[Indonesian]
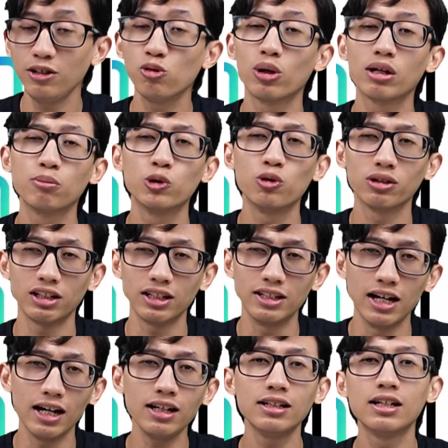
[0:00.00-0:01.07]

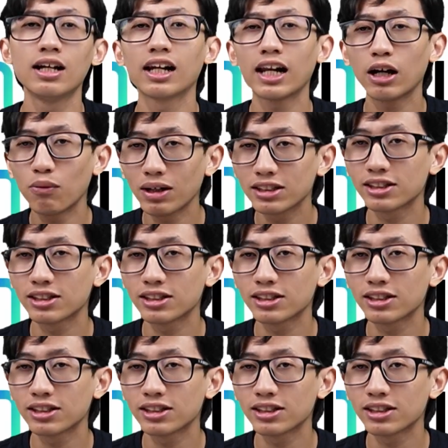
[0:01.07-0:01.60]
2023 lewat